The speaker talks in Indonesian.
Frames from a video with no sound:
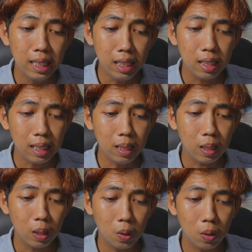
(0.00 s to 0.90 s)

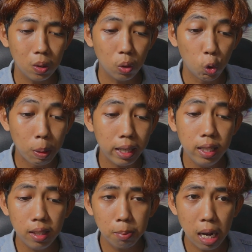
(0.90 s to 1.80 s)
Lily rumah
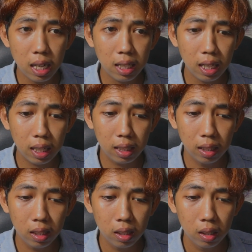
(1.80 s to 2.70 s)
ini kebakar
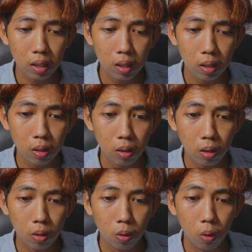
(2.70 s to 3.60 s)
kata Nick
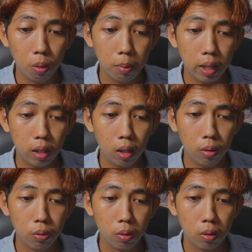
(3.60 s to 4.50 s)
oh my love